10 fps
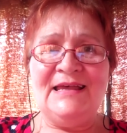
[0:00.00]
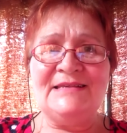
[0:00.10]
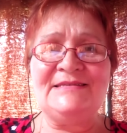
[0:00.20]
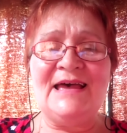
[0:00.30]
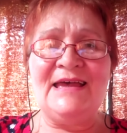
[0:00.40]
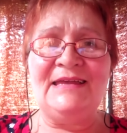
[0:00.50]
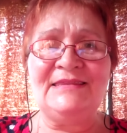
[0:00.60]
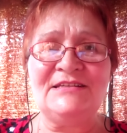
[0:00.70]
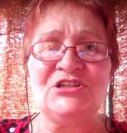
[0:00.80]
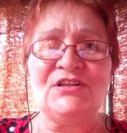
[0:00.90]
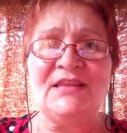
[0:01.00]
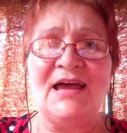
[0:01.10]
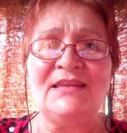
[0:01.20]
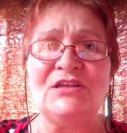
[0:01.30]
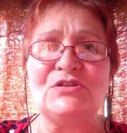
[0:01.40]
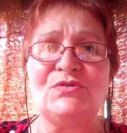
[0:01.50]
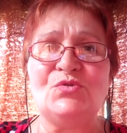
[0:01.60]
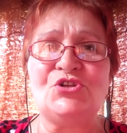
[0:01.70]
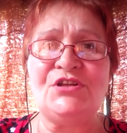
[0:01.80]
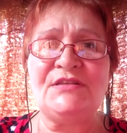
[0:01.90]
за это желание
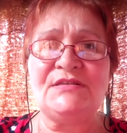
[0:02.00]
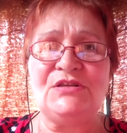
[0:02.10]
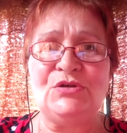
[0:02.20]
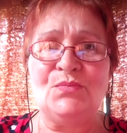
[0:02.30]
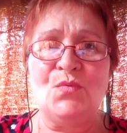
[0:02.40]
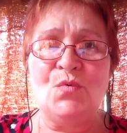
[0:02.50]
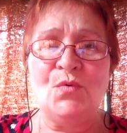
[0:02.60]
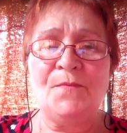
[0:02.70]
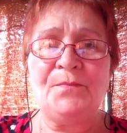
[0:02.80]
служить Ему.